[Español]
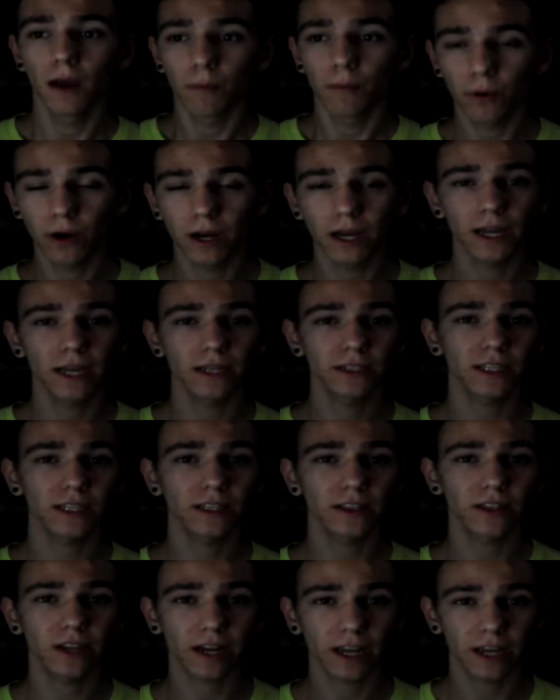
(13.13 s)
Pues
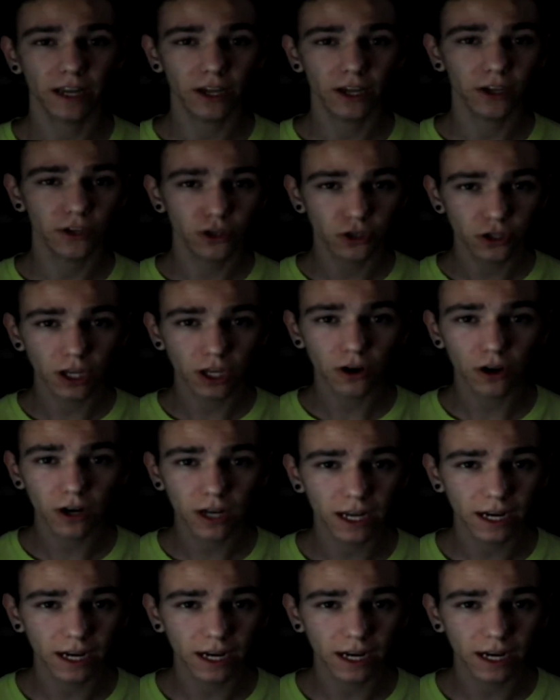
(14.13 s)
entre que yo tengo el